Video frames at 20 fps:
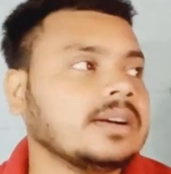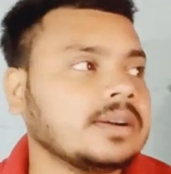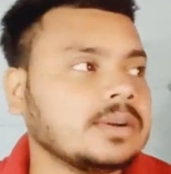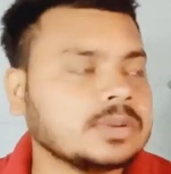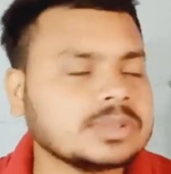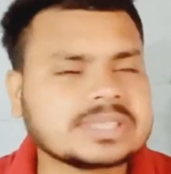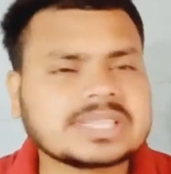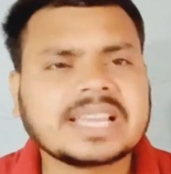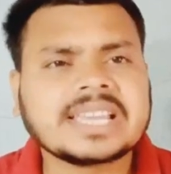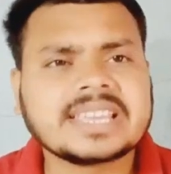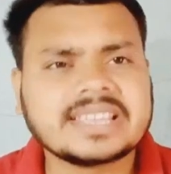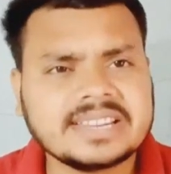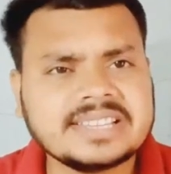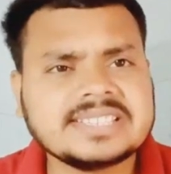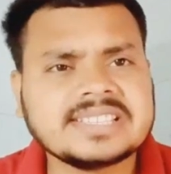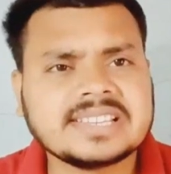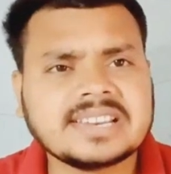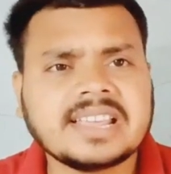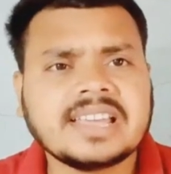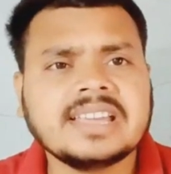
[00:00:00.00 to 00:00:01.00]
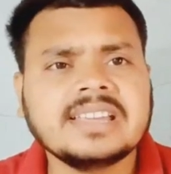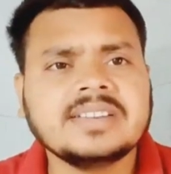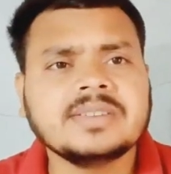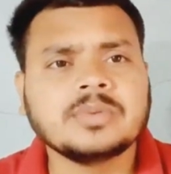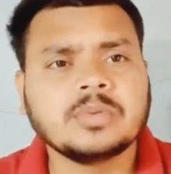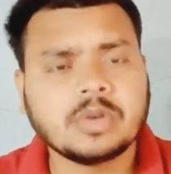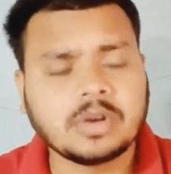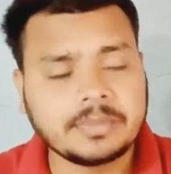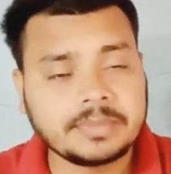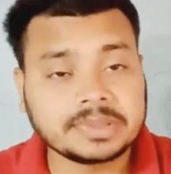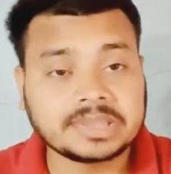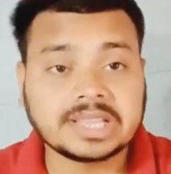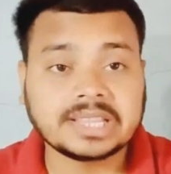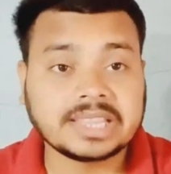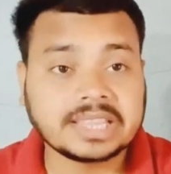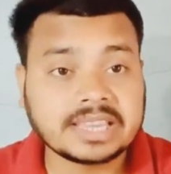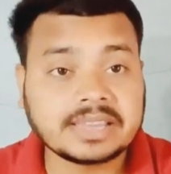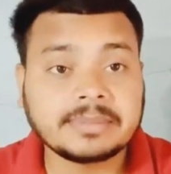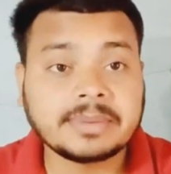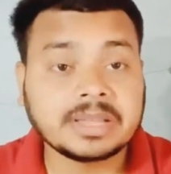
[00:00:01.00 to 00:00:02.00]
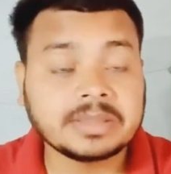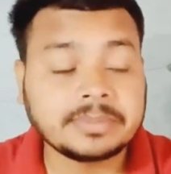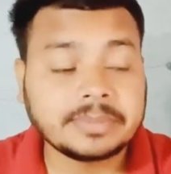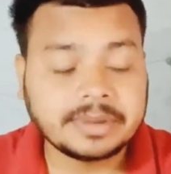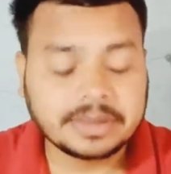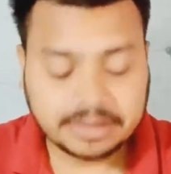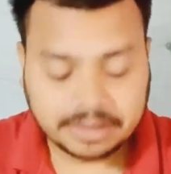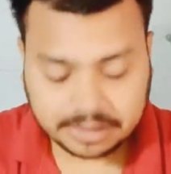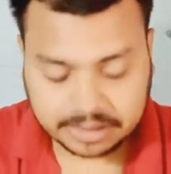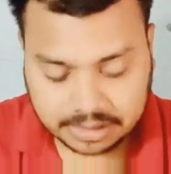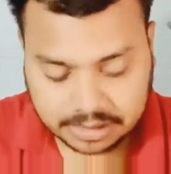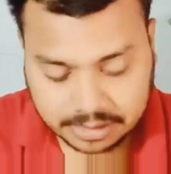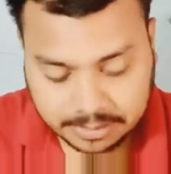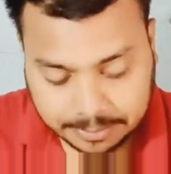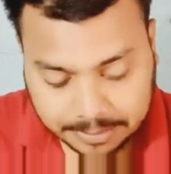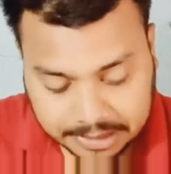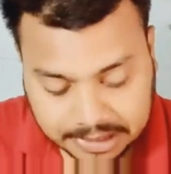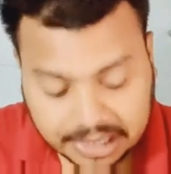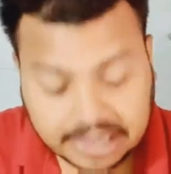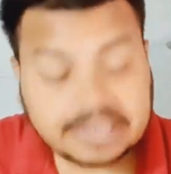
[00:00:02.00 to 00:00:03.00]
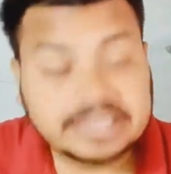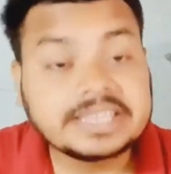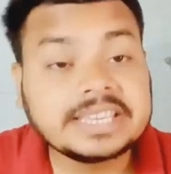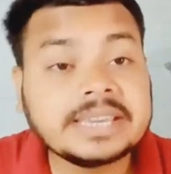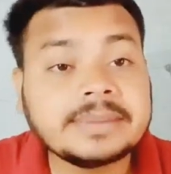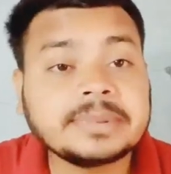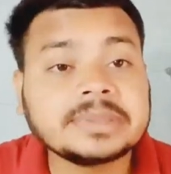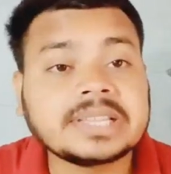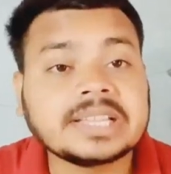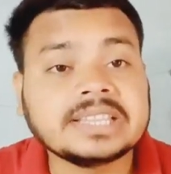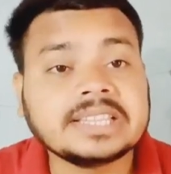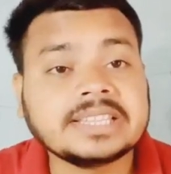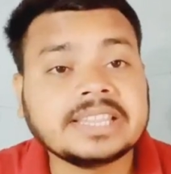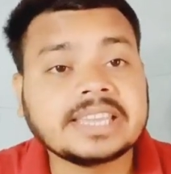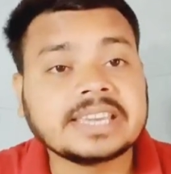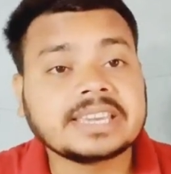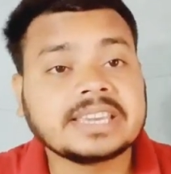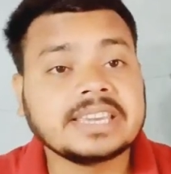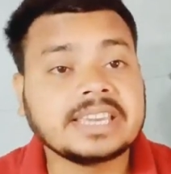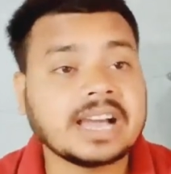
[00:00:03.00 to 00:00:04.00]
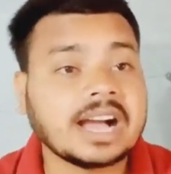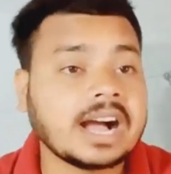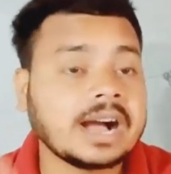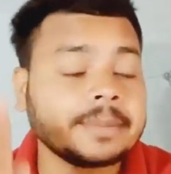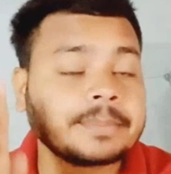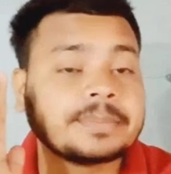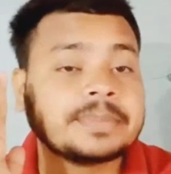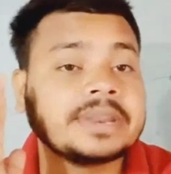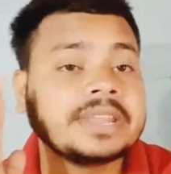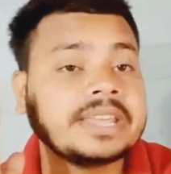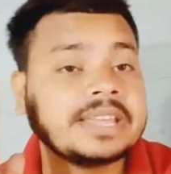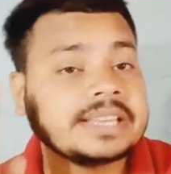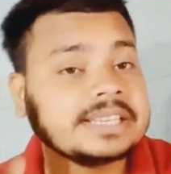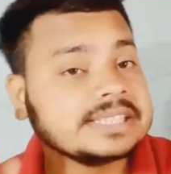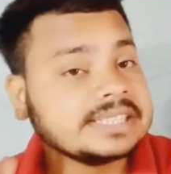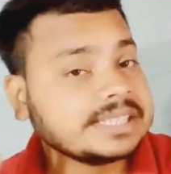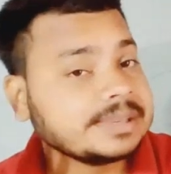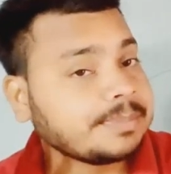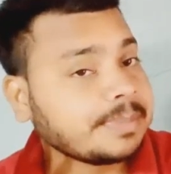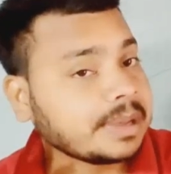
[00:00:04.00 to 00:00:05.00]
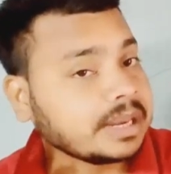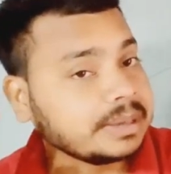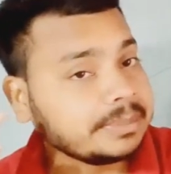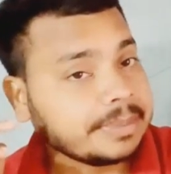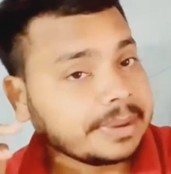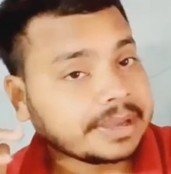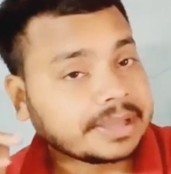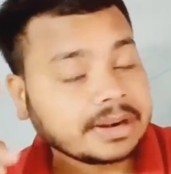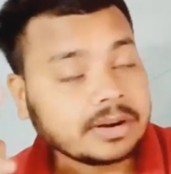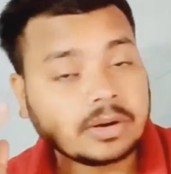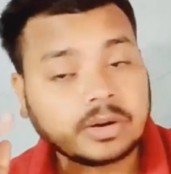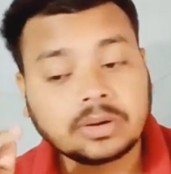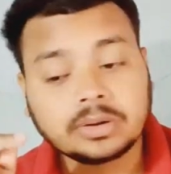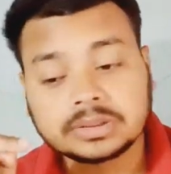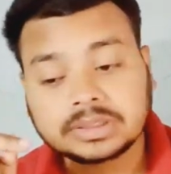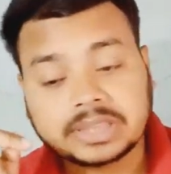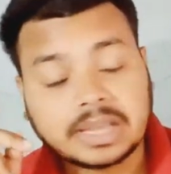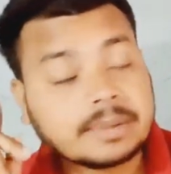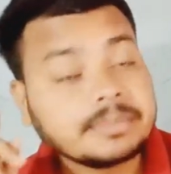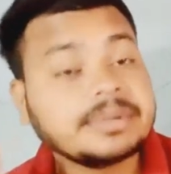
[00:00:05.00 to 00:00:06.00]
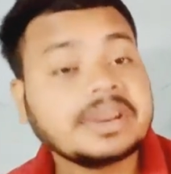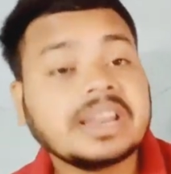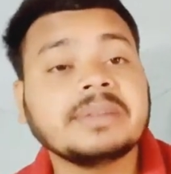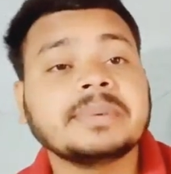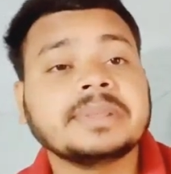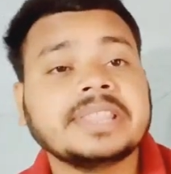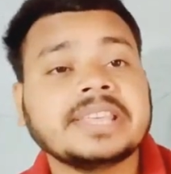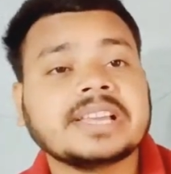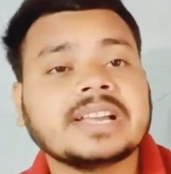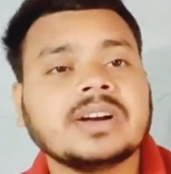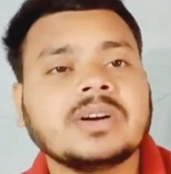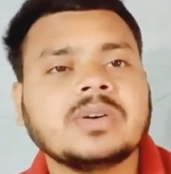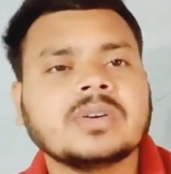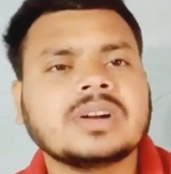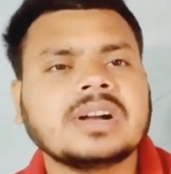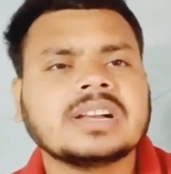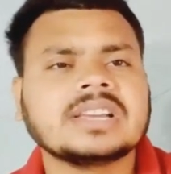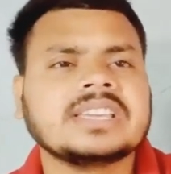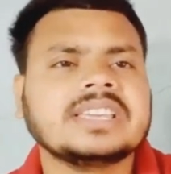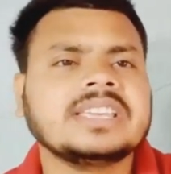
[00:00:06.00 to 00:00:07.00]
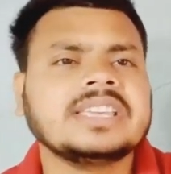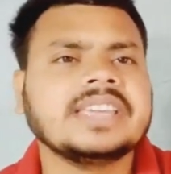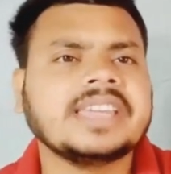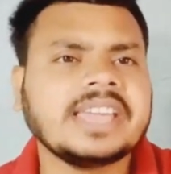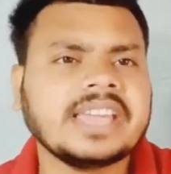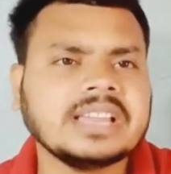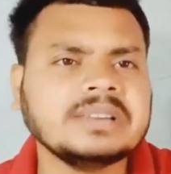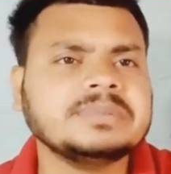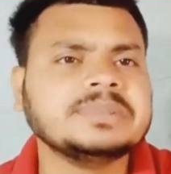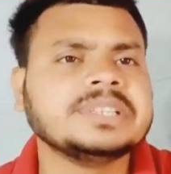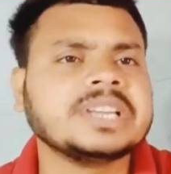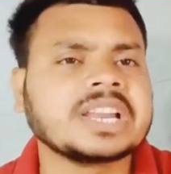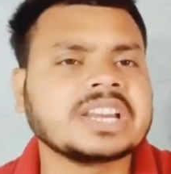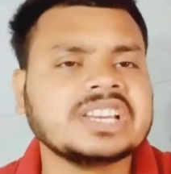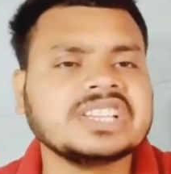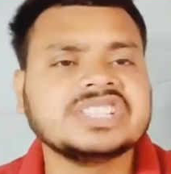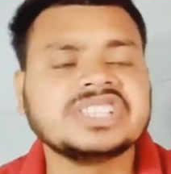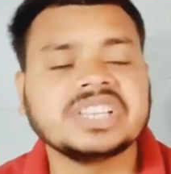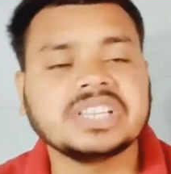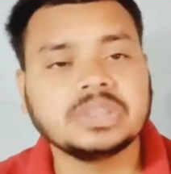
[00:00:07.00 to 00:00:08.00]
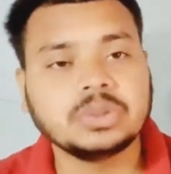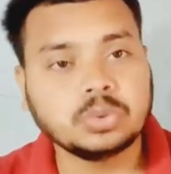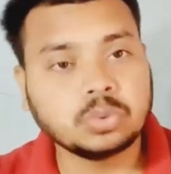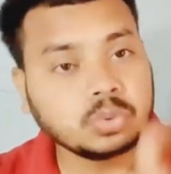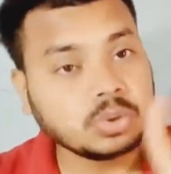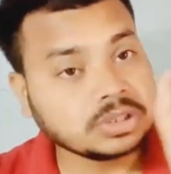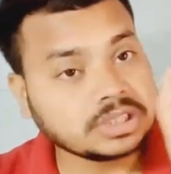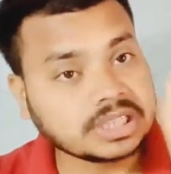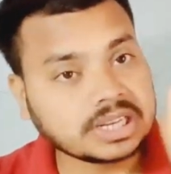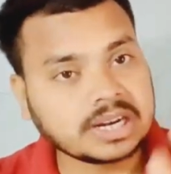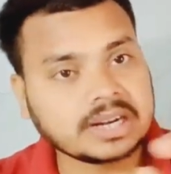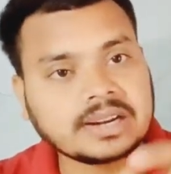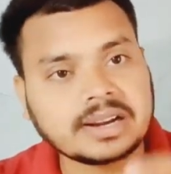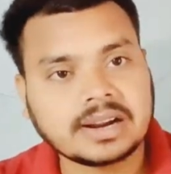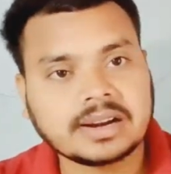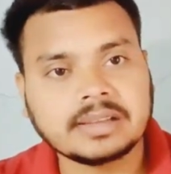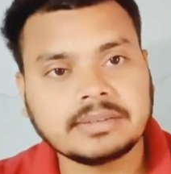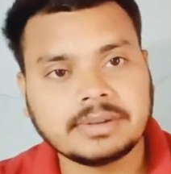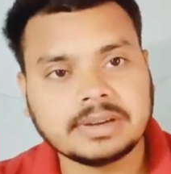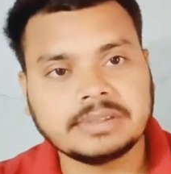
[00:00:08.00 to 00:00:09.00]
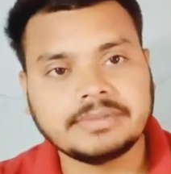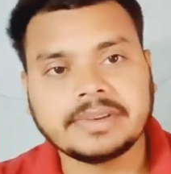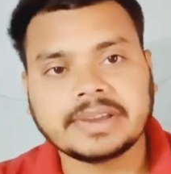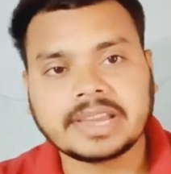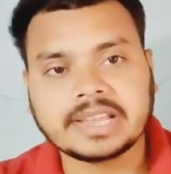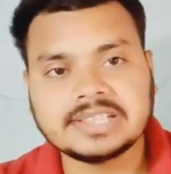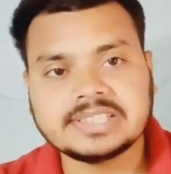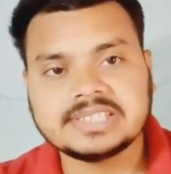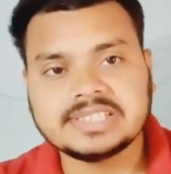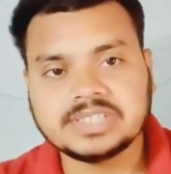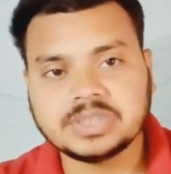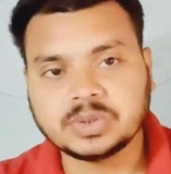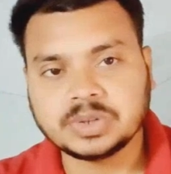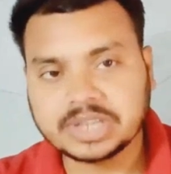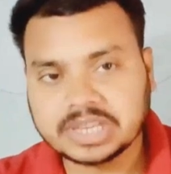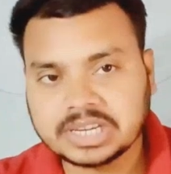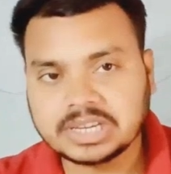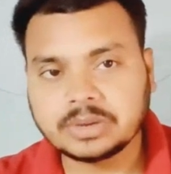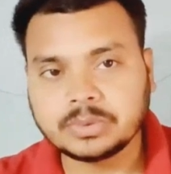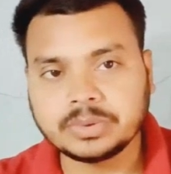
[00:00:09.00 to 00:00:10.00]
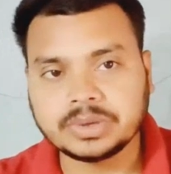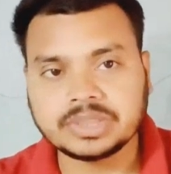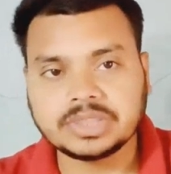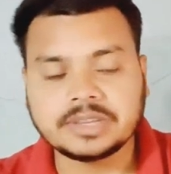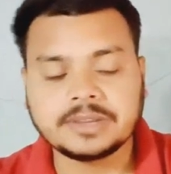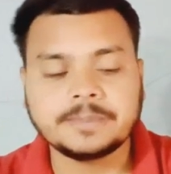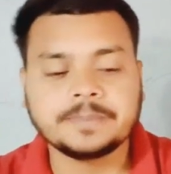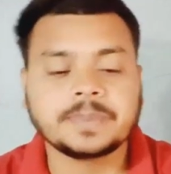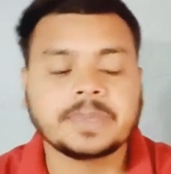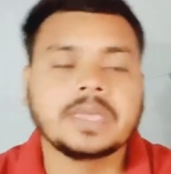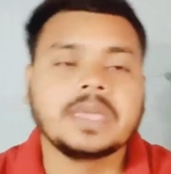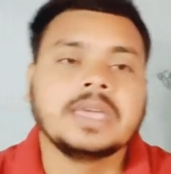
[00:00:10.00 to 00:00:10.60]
आ, उसका एक रीज़न है वो हम बता देंगे बाद में फिलहाल ये बता दे दें कि आपने इससे पहले बैकग्राउंड थंबनेल में देखा होगा कि ए एल पी टेक्नीशियन अट्ठारह वाली वैकेंसी जो निकली हुई थी